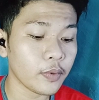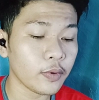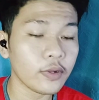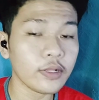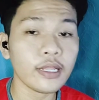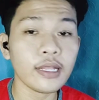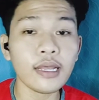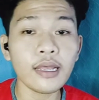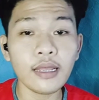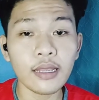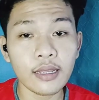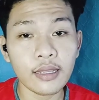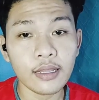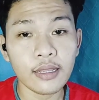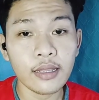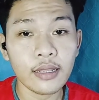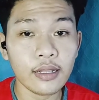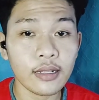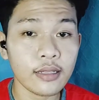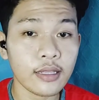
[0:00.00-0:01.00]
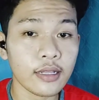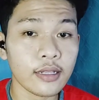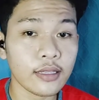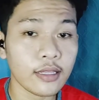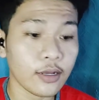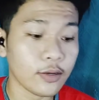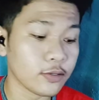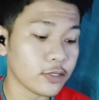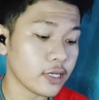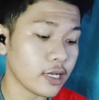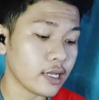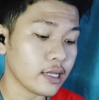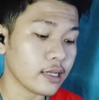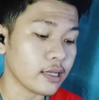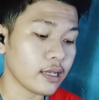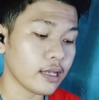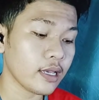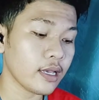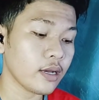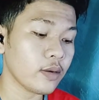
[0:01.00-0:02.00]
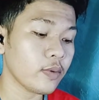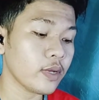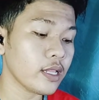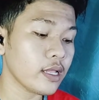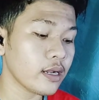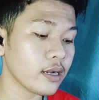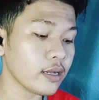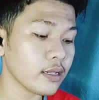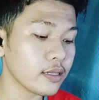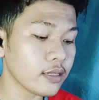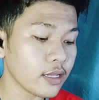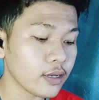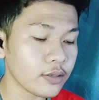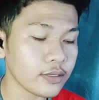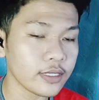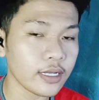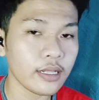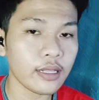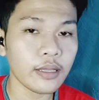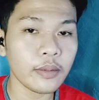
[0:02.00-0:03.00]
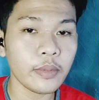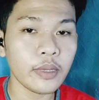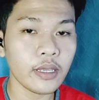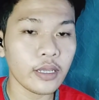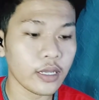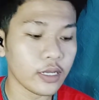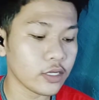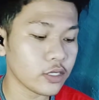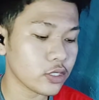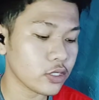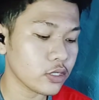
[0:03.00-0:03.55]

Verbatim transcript: na 10,000. Kaya 100,000 mAh